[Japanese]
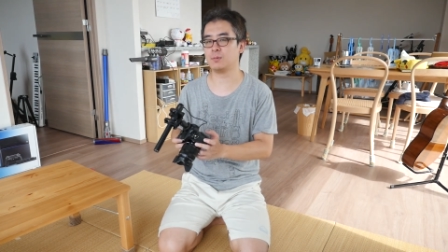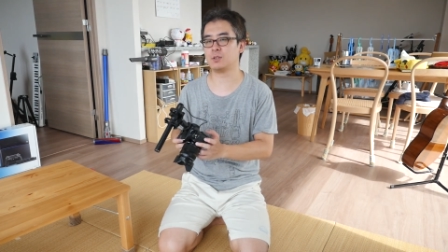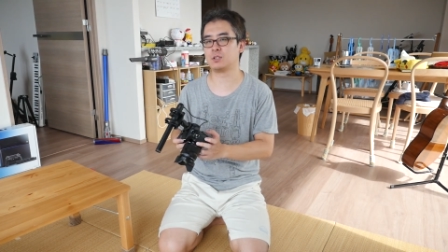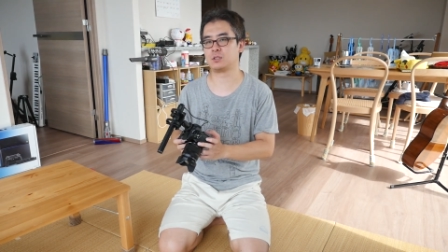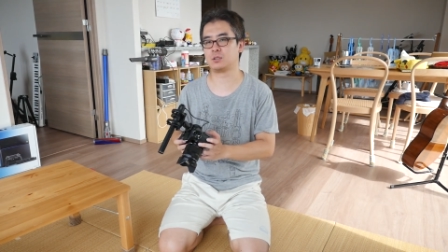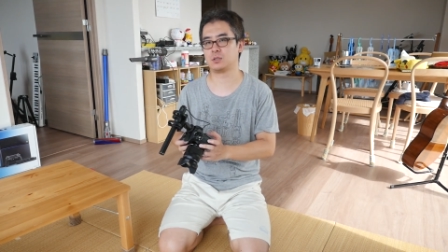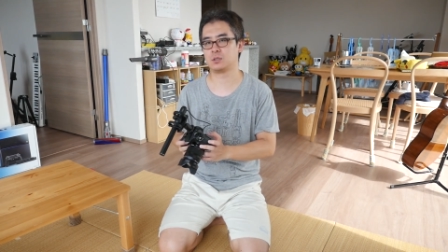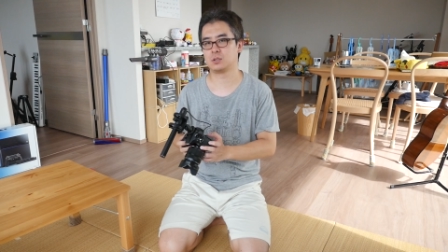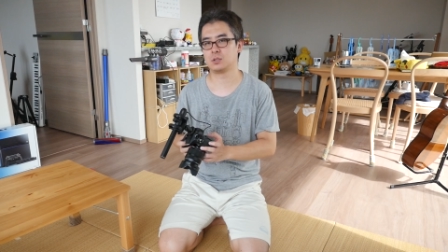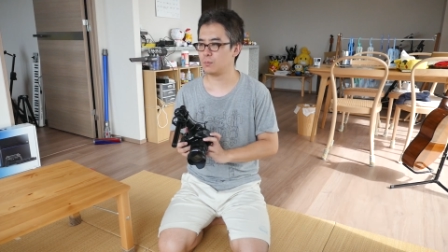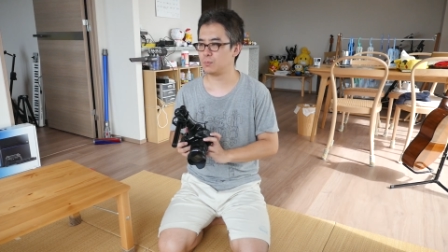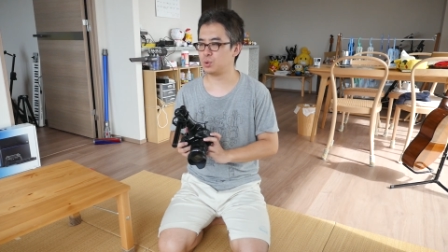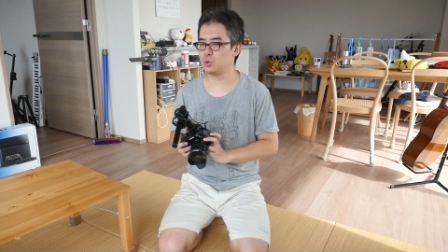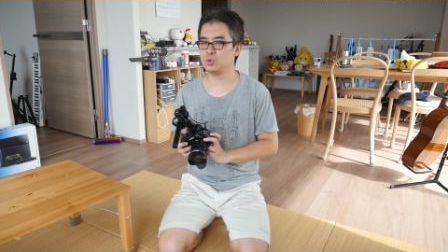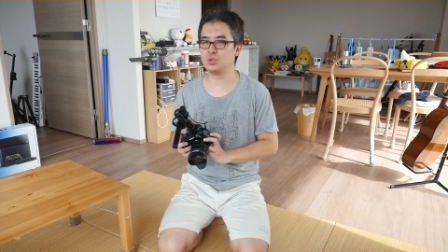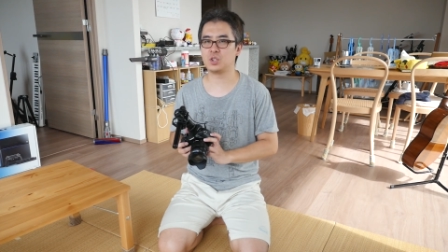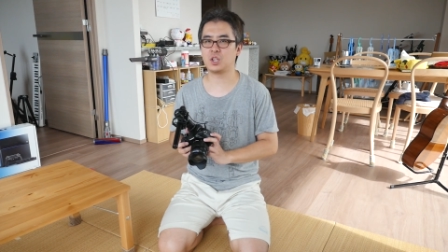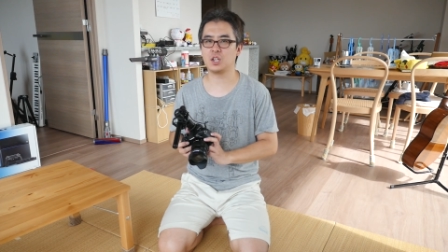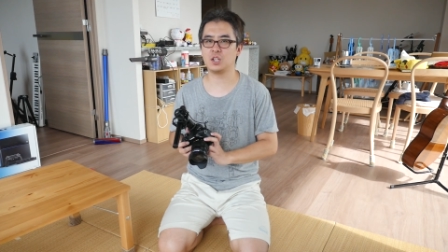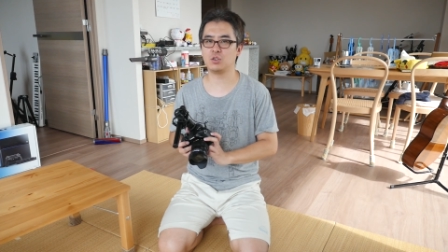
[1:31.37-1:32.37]
ます
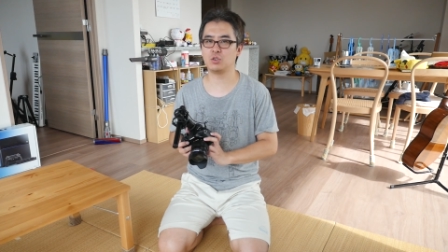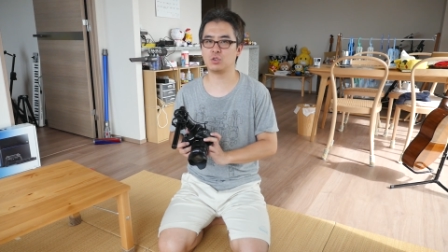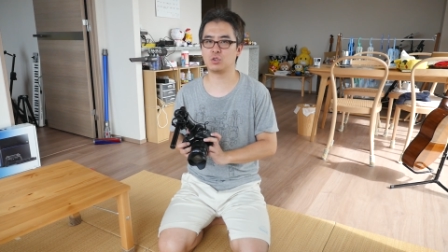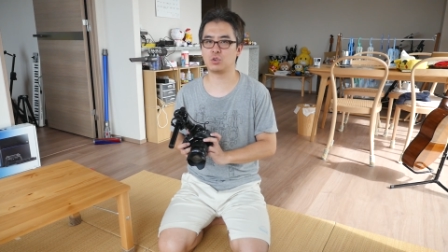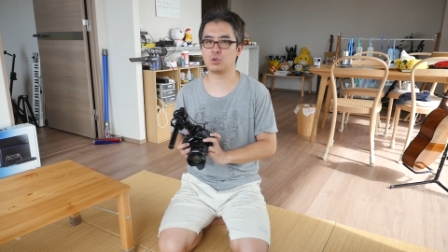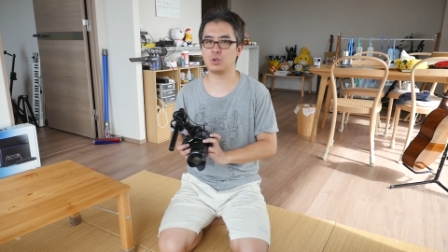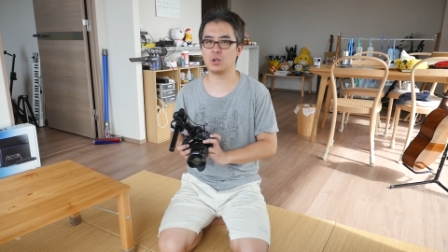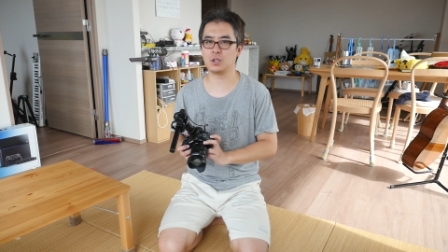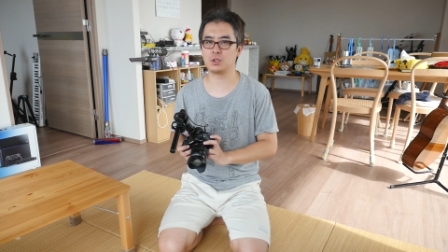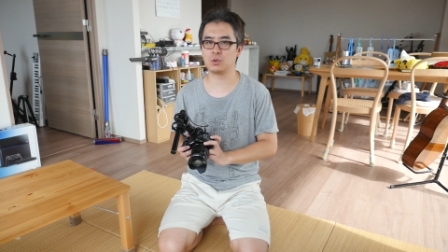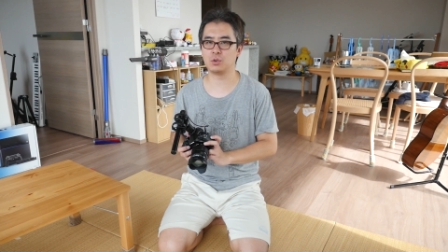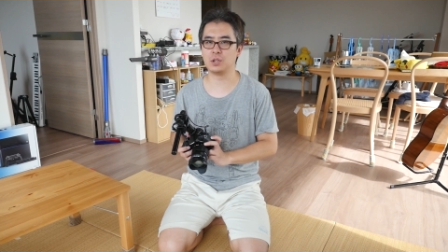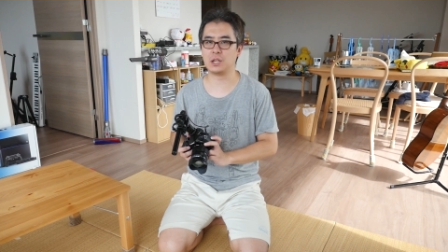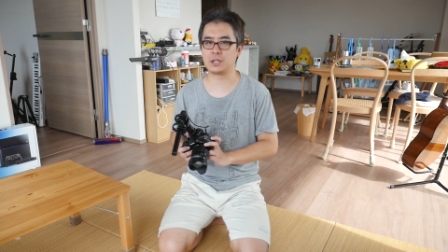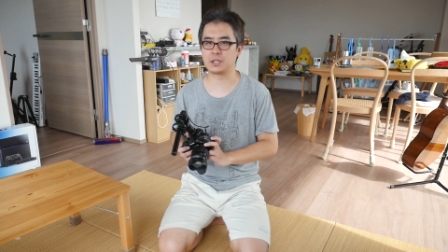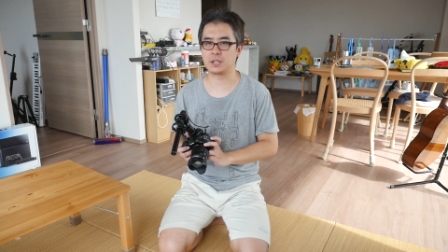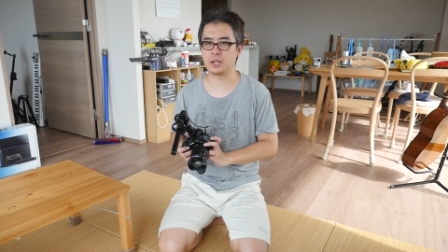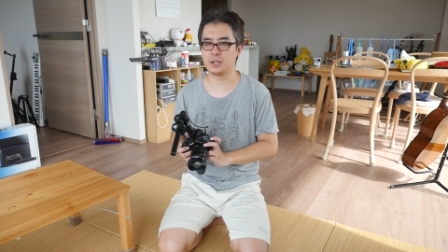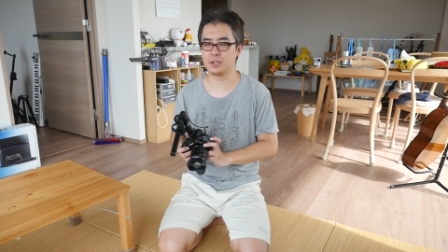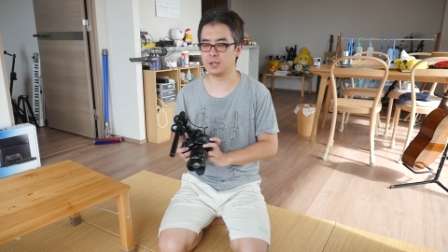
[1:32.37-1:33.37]
プーンテの動画どう
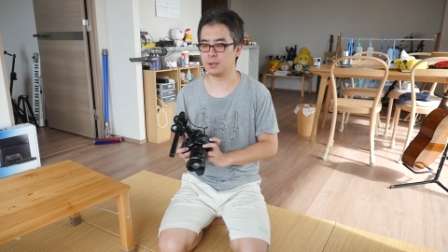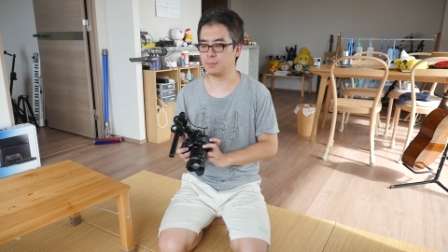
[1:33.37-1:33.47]
なったん